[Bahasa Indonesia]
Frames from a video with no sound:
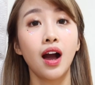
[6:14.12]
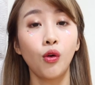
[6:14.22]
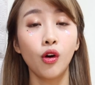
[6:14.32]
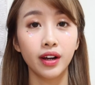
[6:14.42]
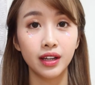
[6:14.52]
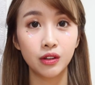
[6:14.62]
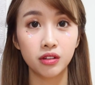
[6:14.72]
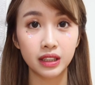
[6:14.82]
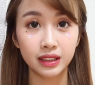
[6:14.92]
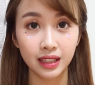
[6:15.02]
aku orang
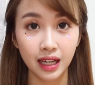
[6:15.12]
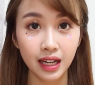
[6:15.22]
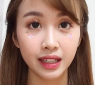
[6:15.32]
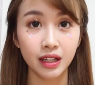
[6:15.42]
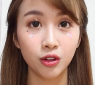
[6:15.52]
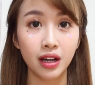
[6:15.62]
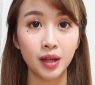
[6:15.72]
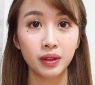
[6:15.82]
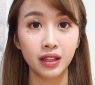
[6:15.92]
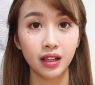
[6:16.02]
Indonesia dan
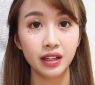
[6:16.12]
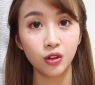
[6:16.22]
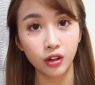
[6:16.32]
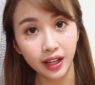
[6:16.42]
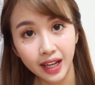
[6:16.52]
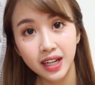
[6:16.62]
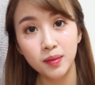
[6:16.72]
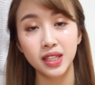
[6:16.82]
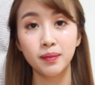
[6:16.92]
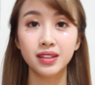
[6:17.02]
udah lama tinggal di Korea dan
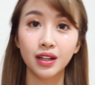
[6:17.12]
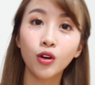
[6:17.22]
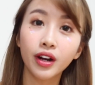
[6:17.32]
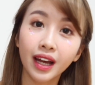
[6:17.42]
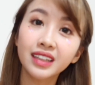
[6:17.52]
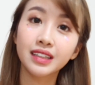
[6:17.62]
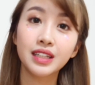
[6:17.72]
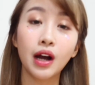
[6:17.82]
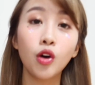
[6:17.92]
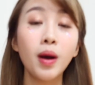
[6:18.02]
bisa bahasa Korea
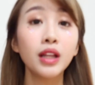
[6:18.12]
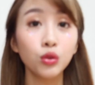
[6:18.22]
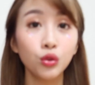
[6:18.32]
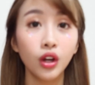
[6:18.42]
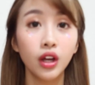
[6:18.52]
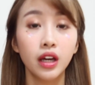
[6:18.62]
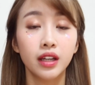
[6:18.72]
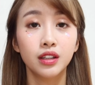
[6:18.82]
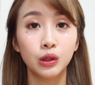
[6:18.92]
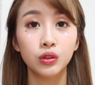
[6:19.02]
jadi aku bantu
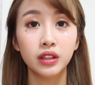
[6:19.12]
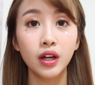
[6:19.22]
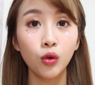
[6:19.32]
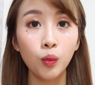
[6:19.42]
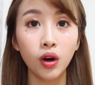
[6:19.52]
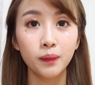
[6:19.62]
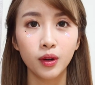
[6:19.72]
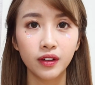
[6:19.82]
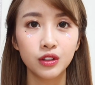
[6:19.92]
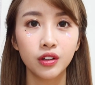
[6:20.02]
gitu jadi aku bukan
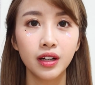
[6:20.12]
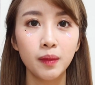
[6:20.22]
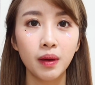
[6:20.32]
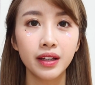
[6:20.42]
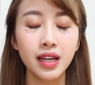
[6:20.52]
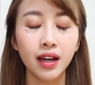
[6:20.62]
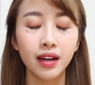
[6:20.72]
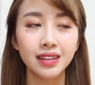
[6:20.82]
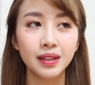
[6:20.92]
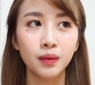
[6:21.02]
profesional makanya
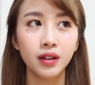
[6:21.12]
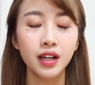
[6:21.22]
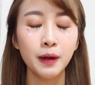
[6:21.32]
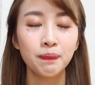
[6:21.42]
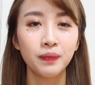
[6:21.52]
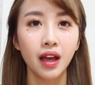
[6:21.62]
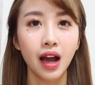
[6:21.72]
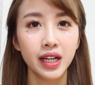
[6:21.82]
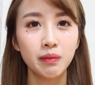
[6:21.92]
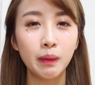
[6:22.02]
sebenarnya
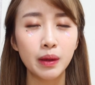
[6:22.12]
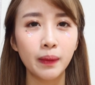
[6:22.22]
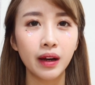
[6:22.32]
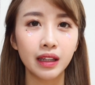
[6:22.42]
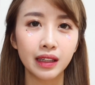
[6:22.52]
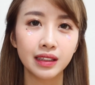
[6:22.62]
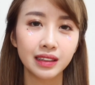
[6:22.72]
ada beberapa